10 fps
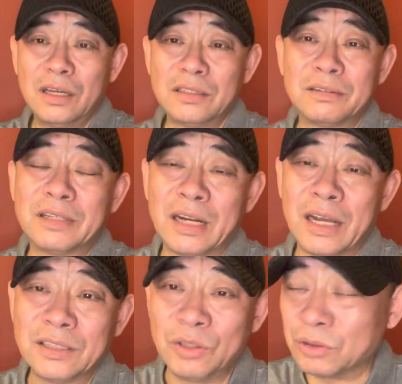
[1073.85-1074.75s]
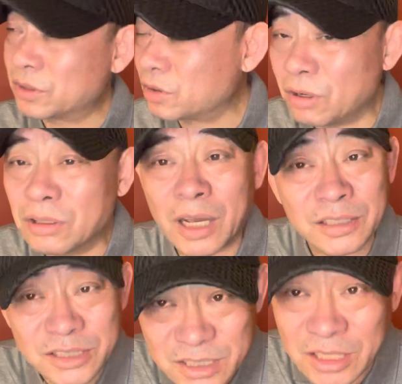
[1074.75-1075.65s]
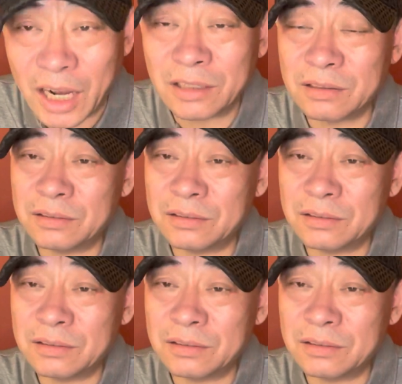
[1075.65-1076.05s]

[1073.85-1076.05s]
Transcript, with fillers: 是不是啊？有的时候呢，还经常